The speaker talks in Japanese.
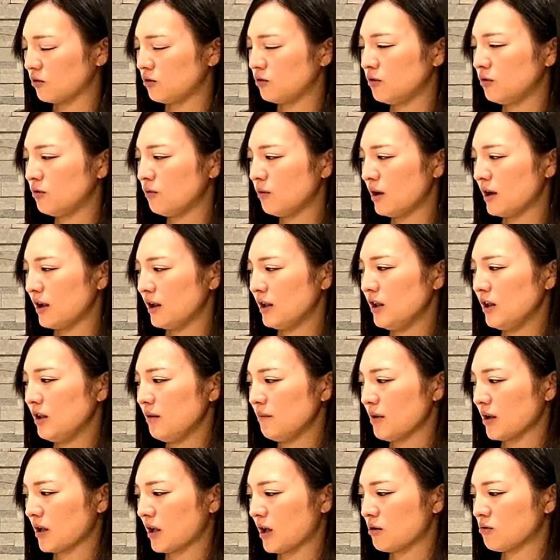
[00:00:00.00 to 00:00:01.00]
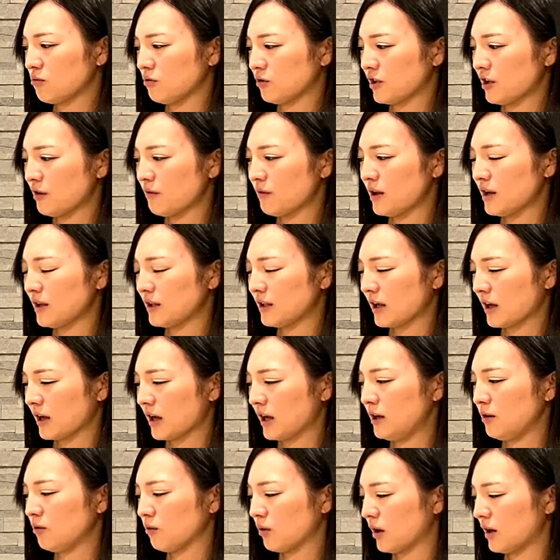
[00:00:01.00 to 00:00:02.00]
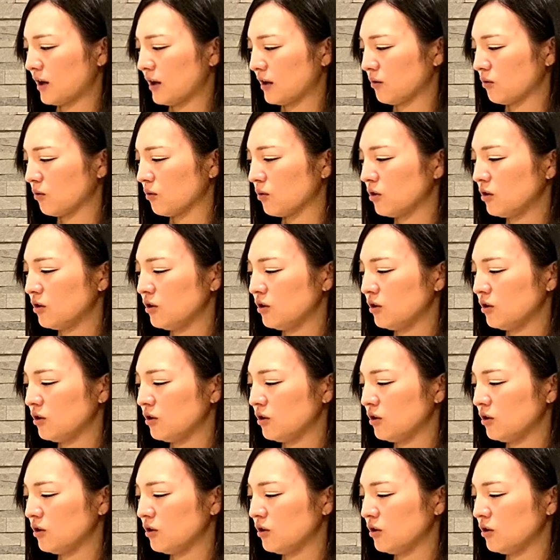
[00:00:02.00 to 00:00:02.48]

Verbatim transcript: いうのは、まあ、可能性は高いのかなと